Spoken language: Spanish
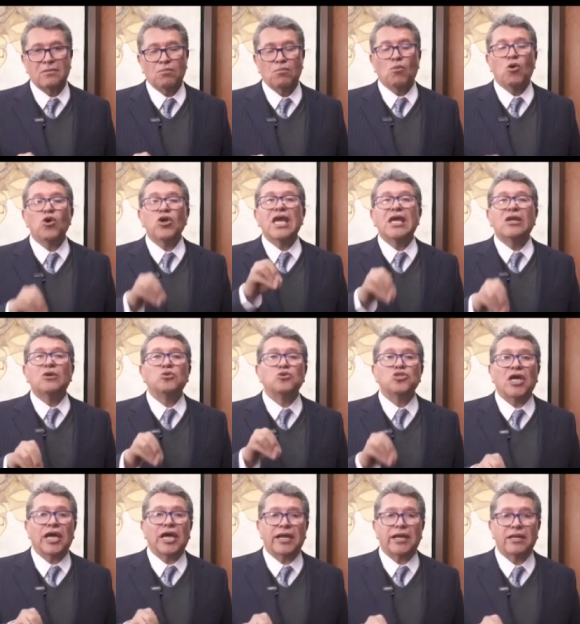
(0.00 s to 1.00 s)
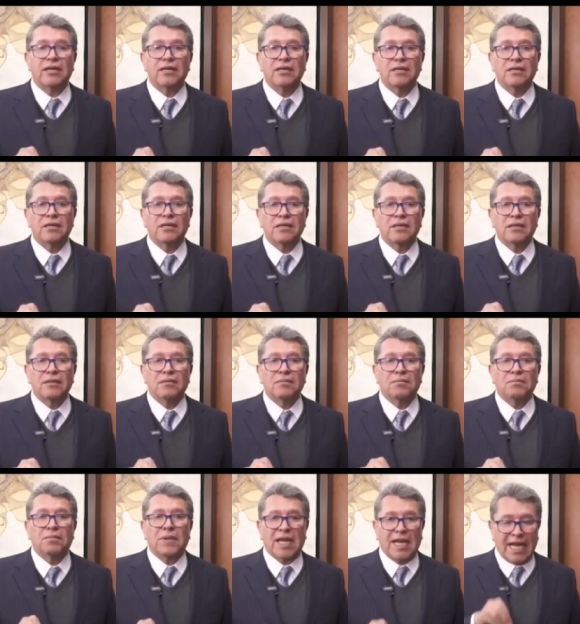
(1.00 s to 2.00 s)
voy a luchar
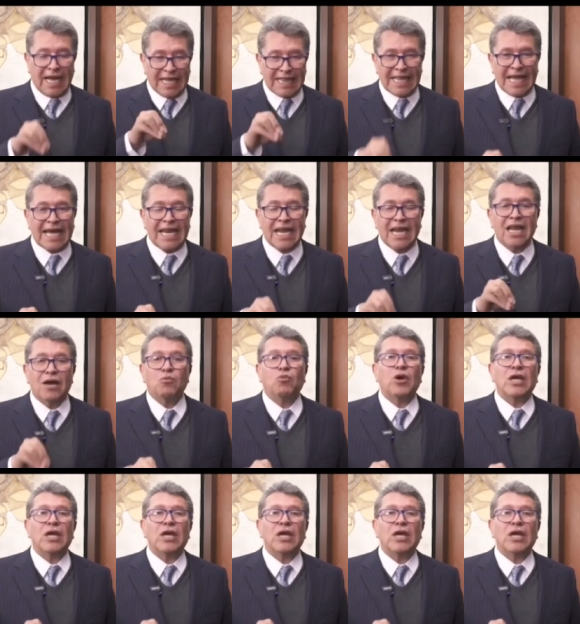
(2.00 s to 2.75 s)
para ganar a la